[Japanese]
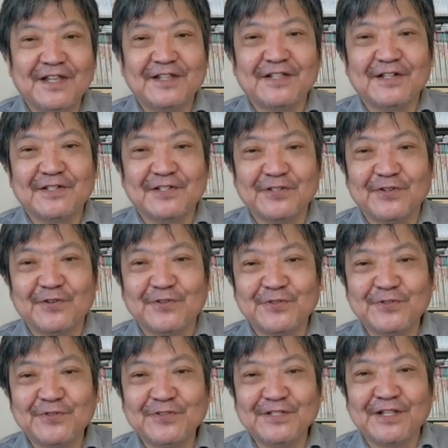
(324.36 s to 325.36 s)
年ですよ。
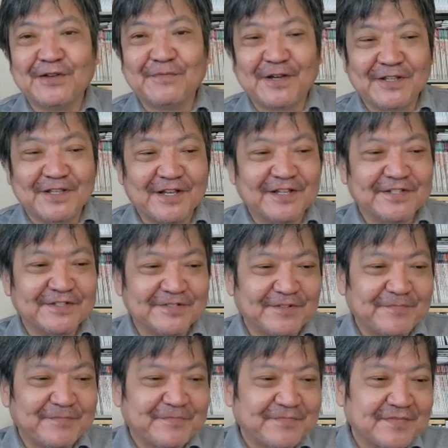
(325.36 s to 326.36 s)
12年前の話です
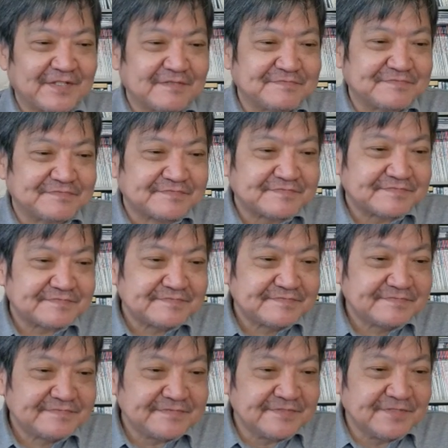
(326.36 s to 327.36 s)
よ。
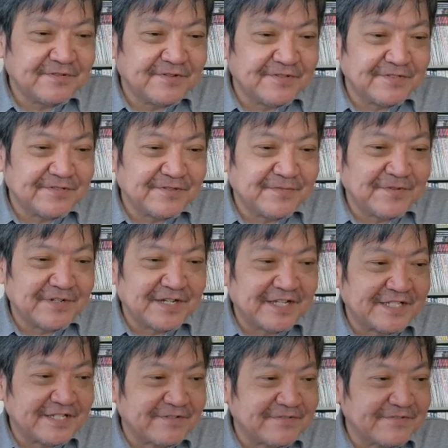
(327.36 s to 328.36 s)
投資顧問
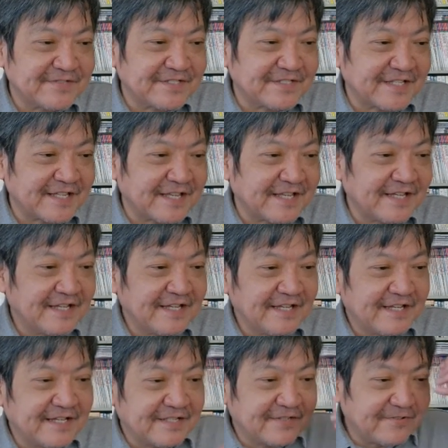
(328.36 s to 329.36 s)
会社を通じて、
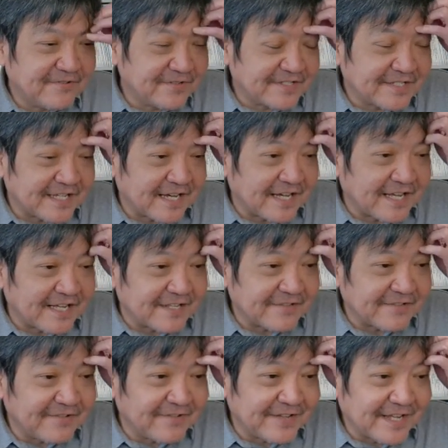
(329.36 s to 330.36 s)
同
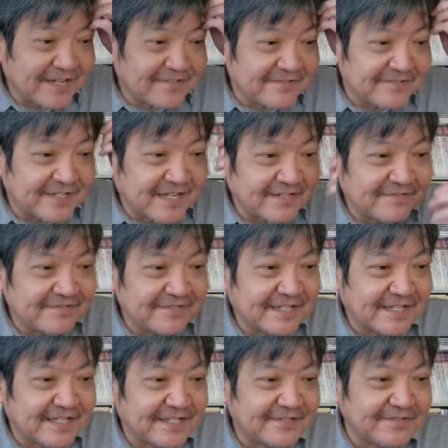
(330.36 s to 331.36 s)
社の約
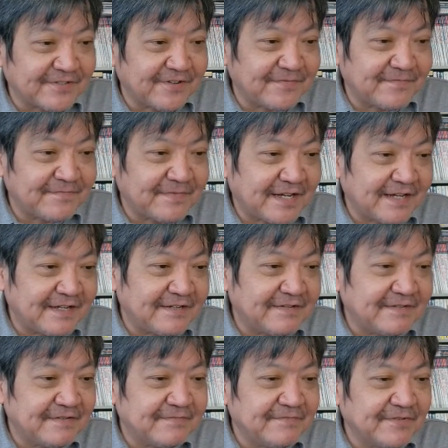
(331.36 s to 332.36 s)
174
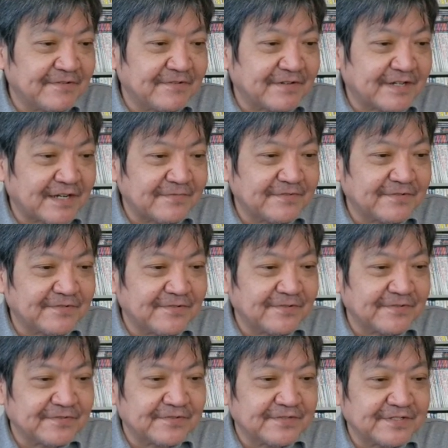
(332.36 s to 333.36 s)
万もの株を
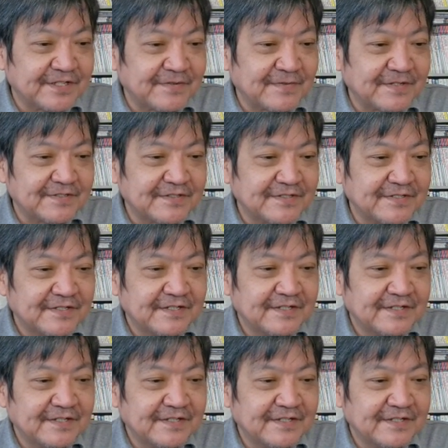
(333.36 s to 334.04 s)
購入しています。